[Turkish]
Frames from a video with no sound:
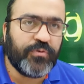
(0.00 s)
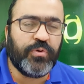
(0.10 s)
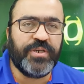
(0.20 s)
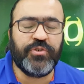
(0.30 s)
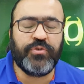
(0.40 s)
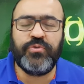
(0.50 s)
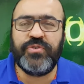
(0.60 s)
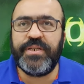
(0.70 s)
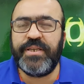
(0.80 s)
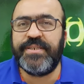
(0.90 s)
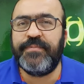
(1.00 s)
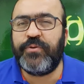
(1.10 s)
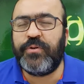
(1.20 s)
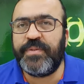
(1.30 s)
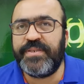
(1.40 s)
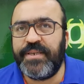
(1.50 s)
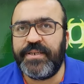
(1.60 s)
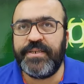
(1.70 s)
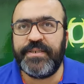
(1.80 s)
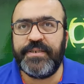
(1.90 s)
OH'ın 10 üzeri eksi 1 olması
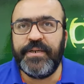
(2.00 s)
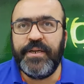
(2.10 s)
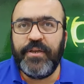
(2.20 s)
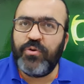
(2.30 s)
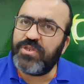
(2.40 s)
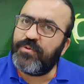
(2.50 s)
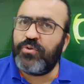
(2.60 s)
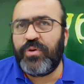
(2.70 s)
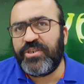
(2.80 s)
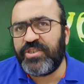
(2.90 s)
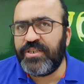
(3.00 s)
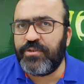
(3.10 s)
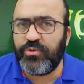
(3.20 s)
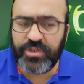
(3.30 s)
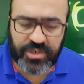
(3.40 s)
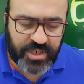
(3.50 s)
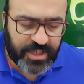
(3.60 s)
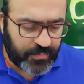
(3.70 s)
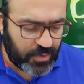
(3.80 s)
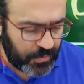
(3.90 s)
gerekir. O zaman OH'tan hidrojeni
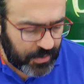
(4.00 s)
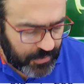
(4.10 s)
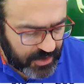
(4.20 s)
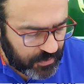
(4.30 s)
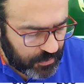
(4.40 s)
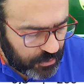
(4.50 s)
çıkarıp toplam hacme